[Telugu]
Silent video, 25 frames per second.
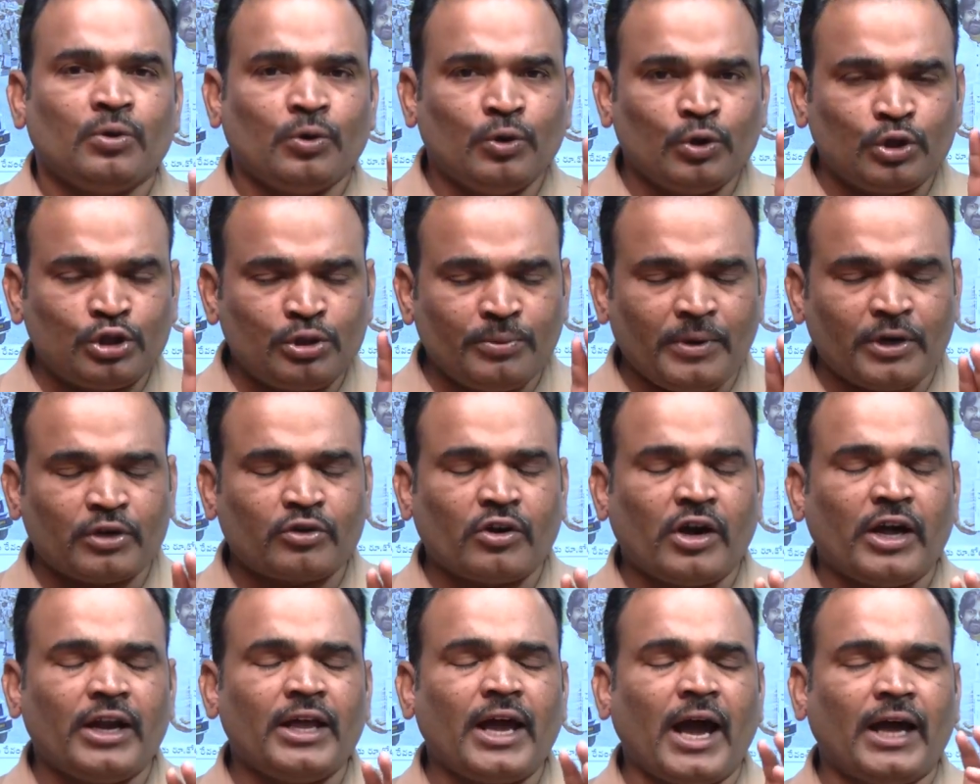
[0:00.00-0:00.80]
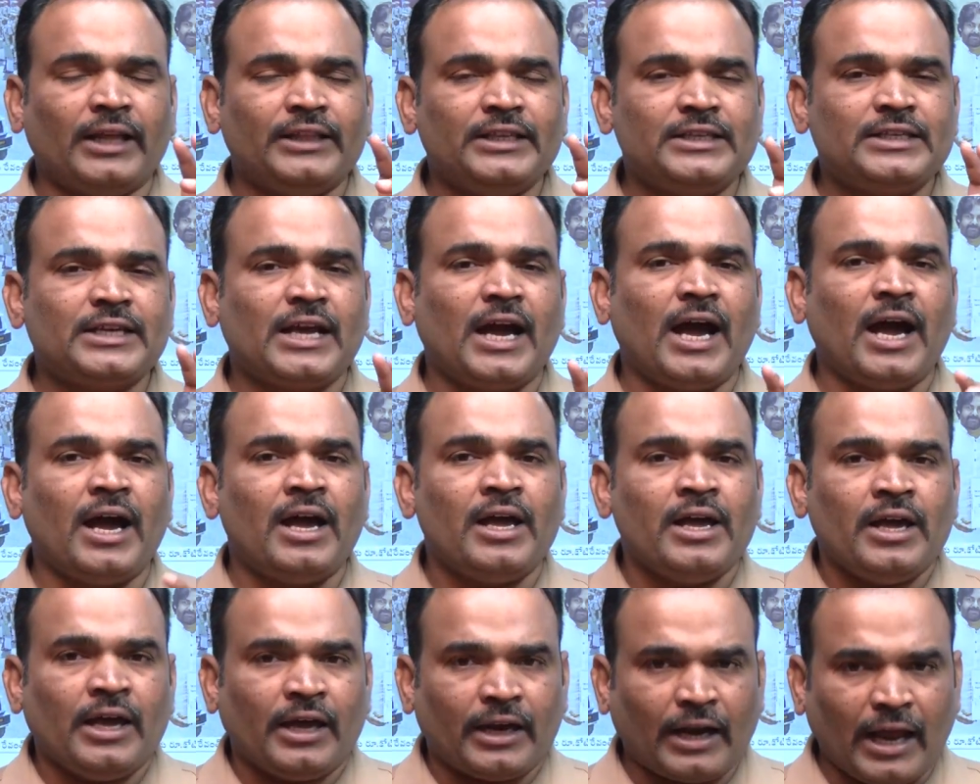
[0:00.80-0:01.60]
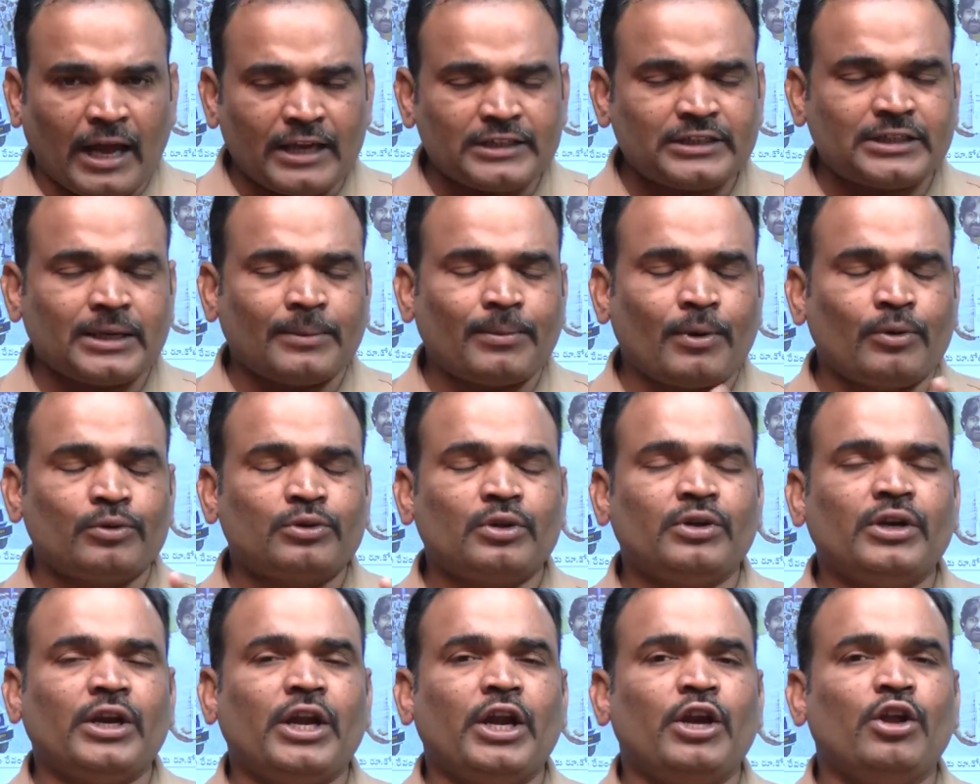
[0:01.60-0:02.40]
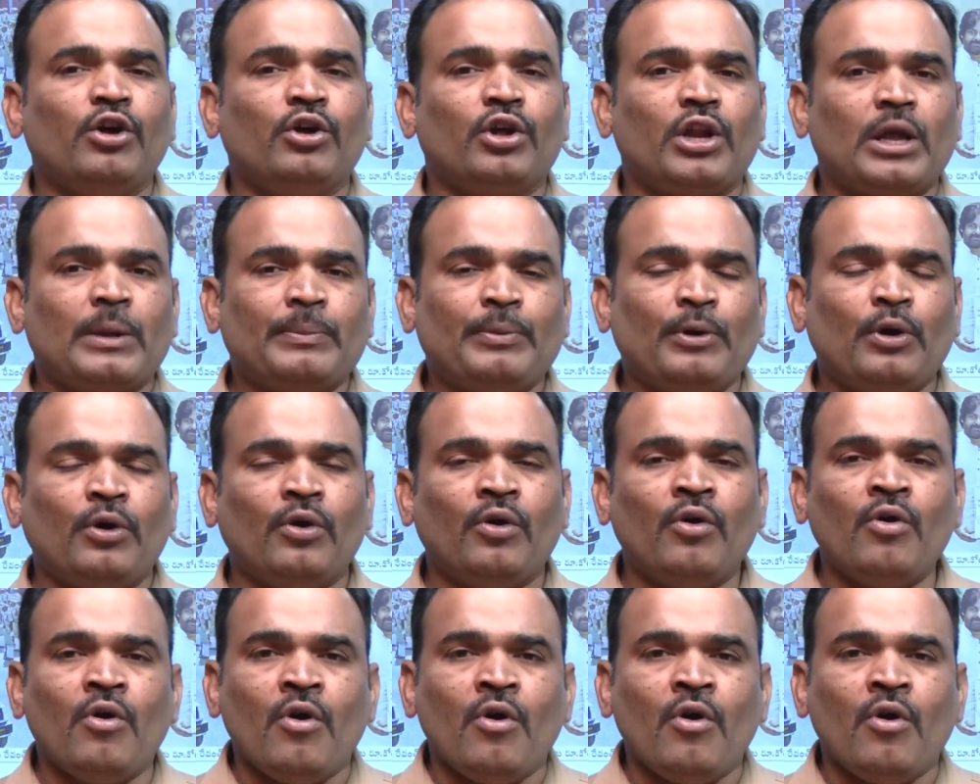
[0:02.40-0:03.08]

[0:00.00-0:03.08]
గుర్తుపెట్టుకోవాలి ఆ దిశగా రాష్ట్ర ప్రభుత్వం నేడో రేపో